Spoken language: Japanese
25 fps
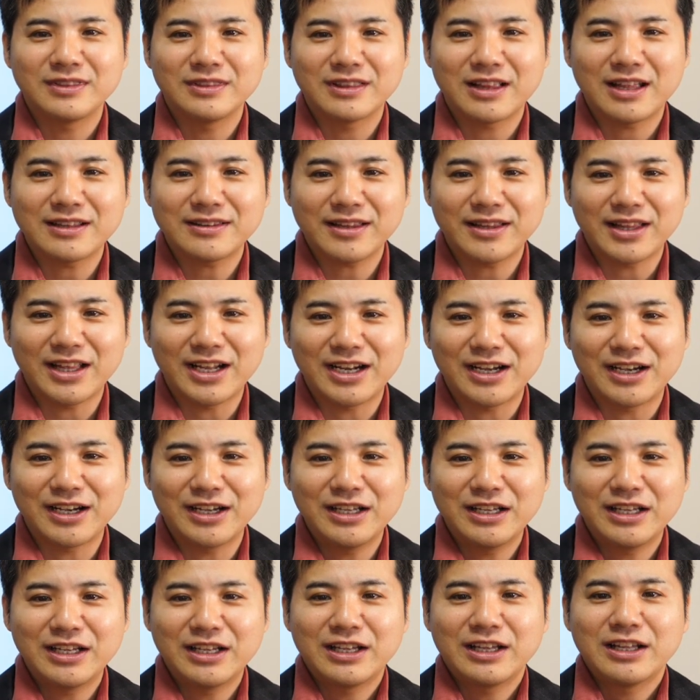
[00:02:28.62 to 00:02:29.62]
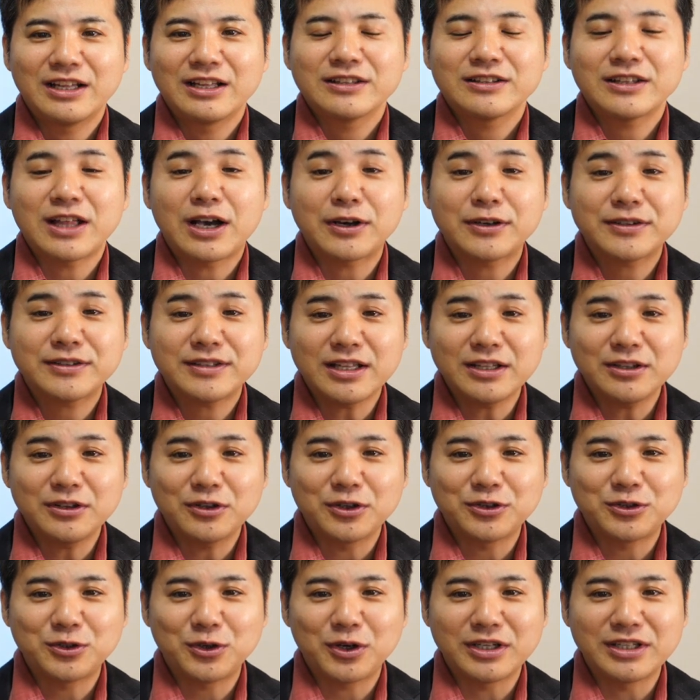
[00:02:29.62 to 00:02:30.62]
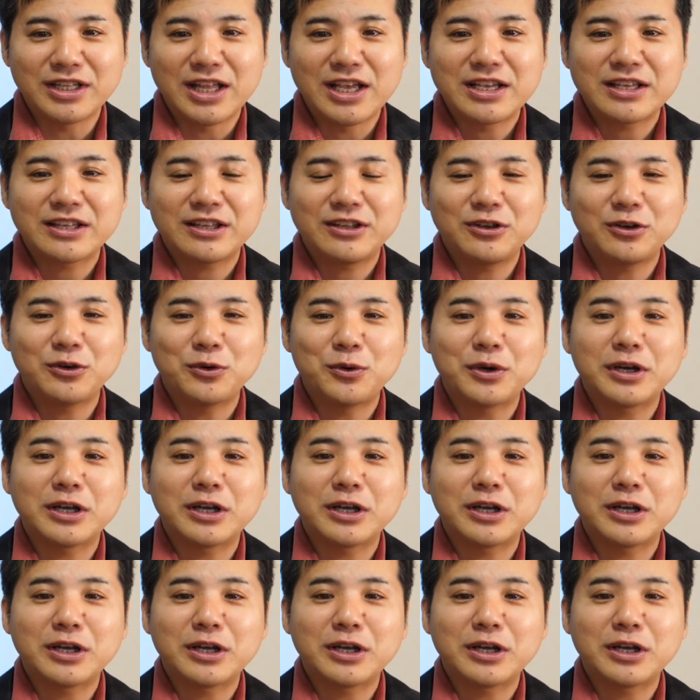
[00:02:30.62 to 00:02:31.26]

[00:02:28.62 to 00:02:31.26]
なぜならたくさんの人が年金を